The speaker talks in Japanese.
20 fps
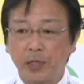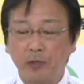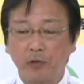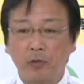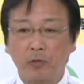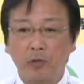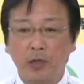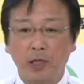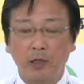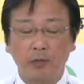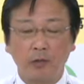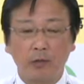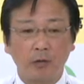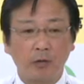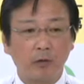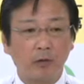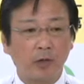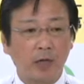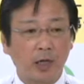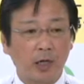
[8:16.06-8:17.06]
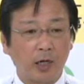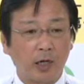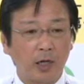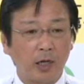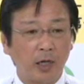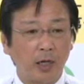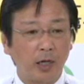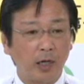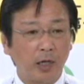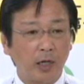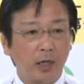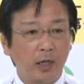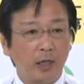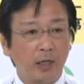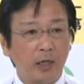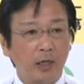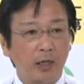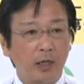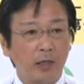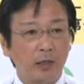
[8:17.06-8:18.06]
遺族会の方から
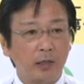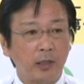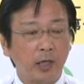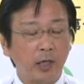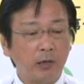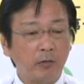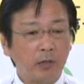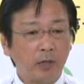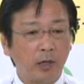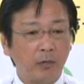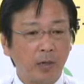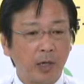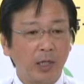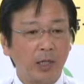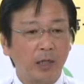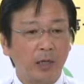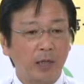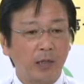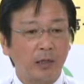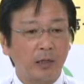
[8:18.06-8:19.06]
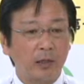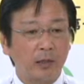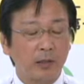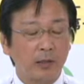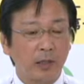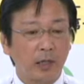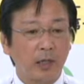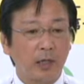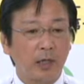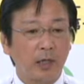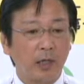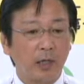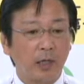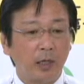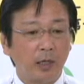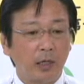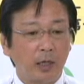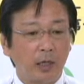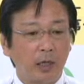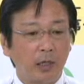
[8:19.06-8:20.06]
2年ぐらい前からですね
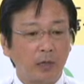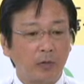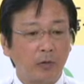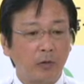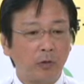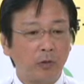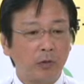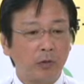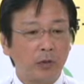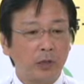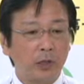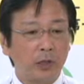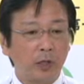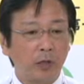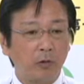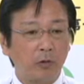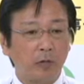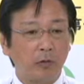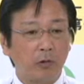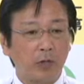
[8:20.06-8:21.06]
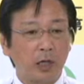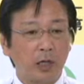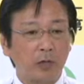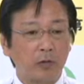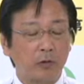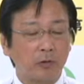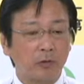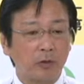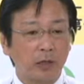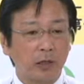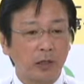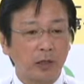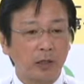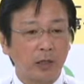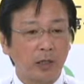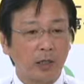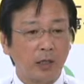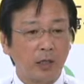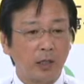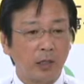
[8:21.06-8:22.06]
どのようにしてこの継続していっ
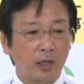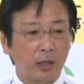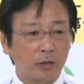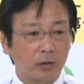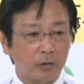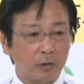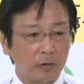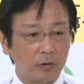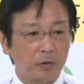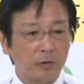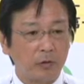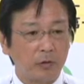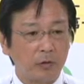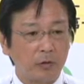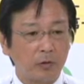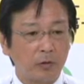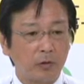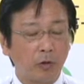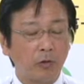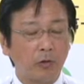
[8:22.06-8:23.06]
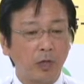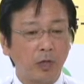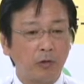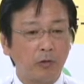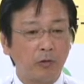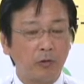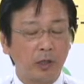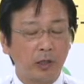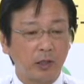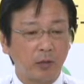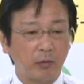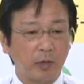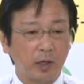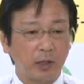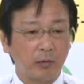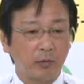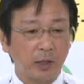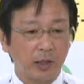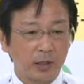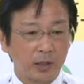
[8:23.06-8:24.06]
たらいいかという相談を受けて
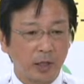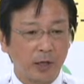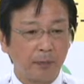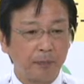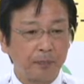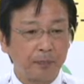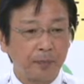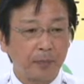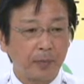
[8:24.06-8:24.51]
まいりました。